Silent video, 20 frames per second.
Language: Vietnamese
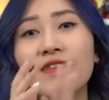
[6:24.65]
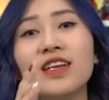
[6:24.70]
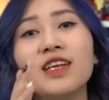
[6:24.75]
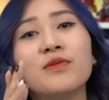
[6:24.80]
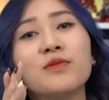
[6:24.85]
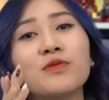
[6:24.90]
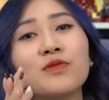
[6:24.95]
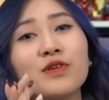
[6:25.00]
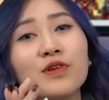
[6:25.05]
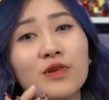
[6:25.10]
Và
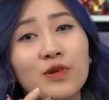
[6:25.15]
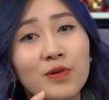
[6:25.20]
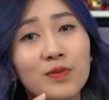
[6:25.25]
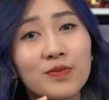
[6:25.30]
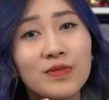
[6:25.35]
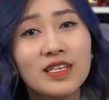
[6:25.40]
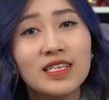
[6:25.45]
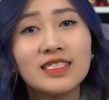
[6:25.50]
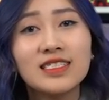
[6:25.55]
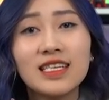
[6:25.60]
điểm cuối
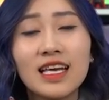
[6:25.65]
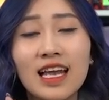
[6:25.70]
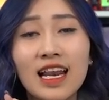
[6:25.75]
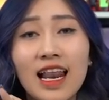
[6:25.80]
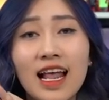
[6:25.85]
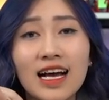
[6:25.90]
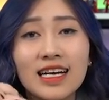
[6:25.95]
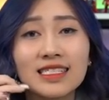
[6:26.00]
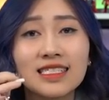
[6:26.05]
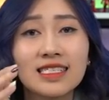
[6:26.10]
cùng thì sẽ
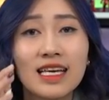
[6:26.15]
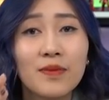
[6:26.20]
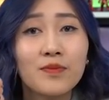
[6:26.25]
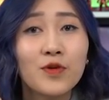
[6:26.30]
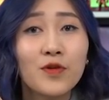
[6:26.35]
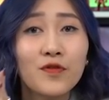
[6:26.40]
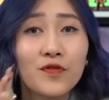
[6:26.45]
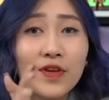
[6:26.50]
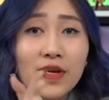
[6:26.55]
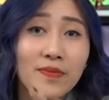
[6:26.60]
là
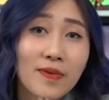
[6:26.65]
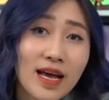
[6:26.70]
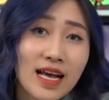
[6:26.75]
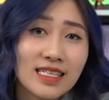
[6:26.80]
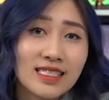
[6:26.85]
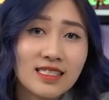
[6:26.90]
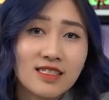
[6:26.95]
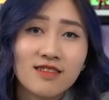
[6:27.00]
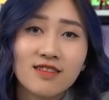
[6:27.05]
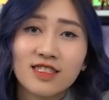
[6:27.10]
ZenBook
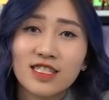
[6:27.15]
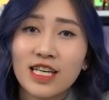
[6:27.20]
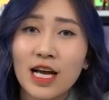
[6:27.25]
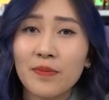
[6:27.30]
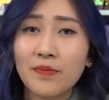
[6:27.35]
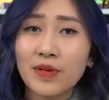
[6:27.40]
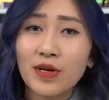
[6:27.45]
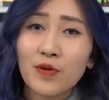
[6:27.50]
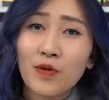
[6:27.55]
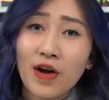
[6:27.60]
Flip S được
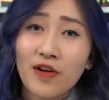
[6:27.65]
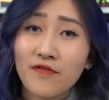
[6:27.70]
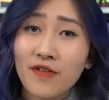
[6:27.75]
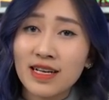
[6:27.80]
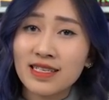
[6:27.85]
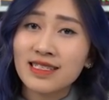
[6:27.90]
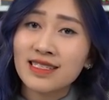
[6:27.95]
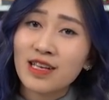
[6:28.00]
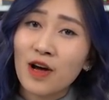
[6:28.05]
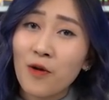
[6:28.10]
trang bị
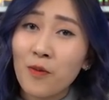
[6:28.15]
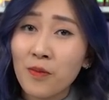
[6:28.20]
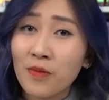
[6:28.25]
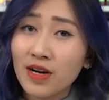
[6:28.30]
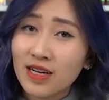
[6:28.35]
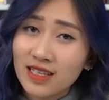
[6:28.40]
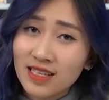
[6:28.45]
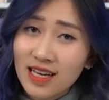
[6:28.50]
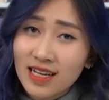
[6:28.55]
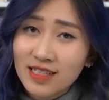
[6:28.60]
Wi-Fi 6
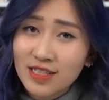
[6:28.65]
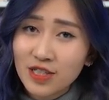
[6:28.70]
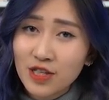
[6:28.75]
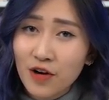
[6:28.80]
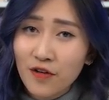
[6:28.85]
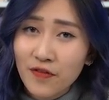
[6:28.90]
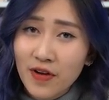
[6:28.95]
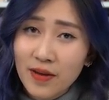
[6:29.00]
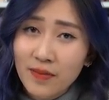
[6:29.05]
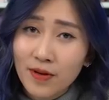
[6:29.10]
mới nhất
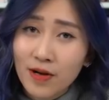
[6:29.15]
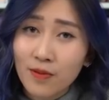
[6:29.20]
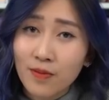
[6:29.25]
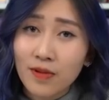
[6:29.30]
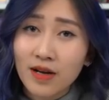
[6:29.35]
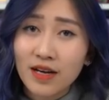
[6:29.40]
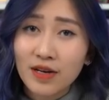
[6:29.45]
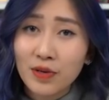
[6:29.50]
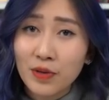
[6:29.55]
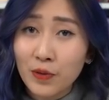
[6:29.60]
cho phép
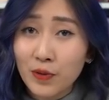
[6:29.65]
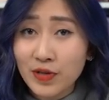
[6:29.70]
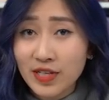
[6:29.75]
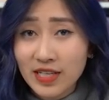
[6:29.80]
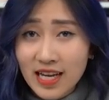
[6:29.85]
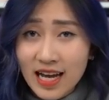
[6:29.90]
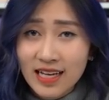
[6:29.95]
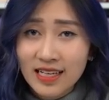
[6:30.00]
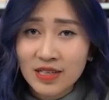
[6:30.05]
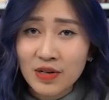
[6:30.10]
cổng kết nối
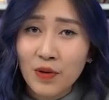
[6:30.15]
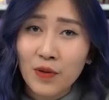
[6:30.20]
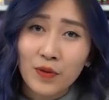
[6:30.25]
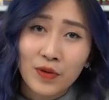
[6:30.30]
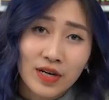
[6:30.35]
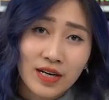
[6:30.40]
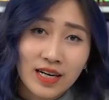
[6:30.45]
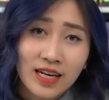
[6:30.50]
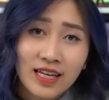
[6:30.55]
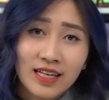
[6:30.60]
nhanh,
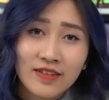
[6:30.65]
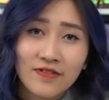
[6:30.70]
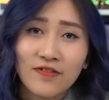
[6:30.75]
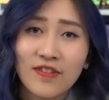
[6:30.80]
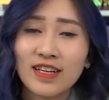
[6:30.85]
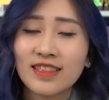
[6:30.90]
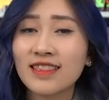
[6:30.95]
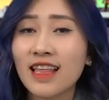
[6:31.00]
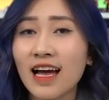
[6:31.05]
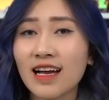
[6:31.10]
ổn định
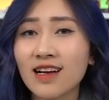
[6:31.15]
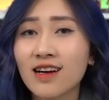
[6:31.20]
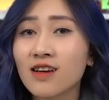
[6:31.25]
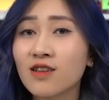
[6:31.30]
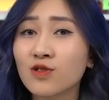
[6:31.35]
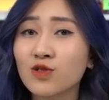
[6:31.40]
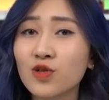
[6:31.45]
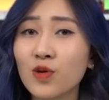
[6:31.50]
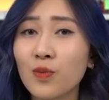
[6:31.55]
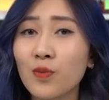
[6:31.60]
và tải các
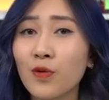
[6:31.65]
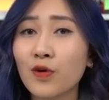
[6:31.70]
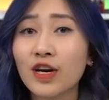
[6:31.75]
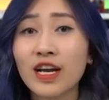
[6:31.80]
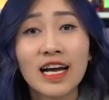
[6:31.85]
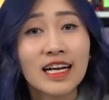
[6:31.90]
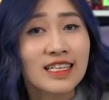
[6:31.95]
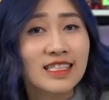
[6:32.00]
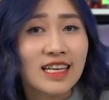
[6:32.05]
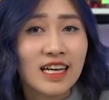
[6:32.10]
ứng dụng
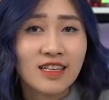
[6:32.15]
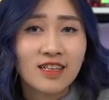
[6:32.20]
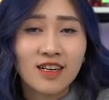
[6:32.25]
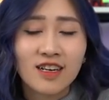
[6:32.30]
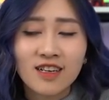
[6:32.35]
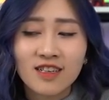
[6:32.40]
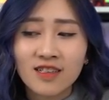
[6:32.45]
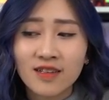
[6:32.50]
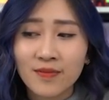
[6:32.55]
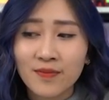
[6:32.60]
một cách nhanh
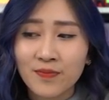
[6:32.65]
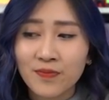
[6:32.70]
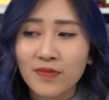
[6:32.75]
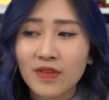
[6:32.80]
hơn.